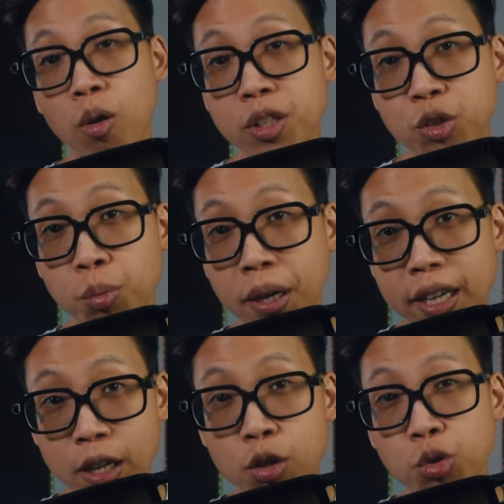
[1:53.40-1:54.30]
En résumé,
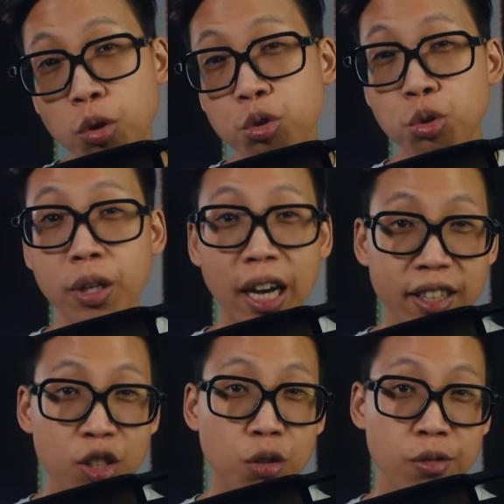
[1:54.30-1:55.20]
quel que soit le jeu de
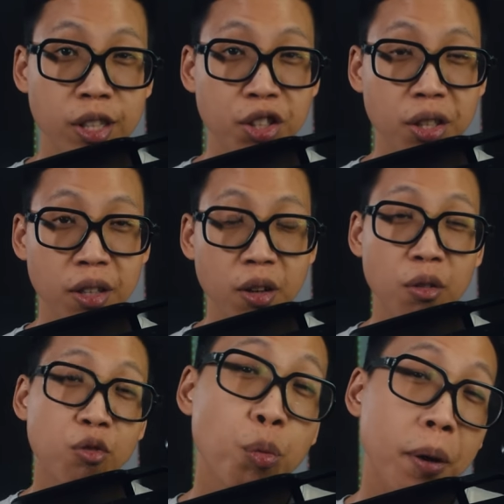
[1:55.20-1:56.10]
grattage que vous achetez,
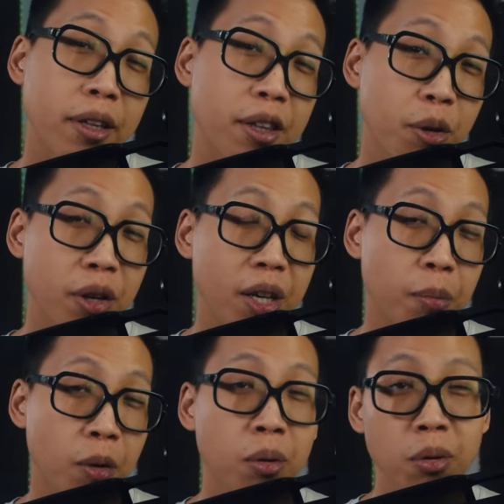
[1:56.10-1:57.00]
vous perdez
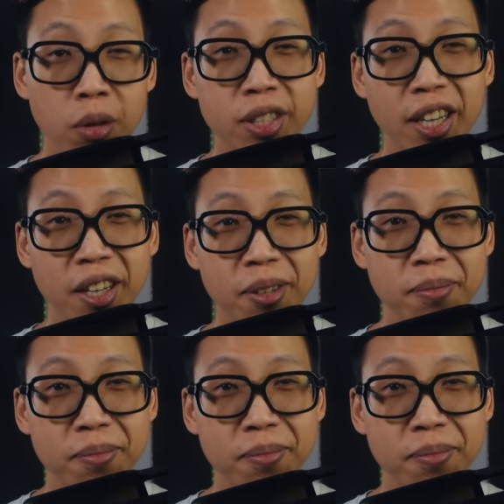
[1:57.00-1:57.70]
théoriquement le tiers.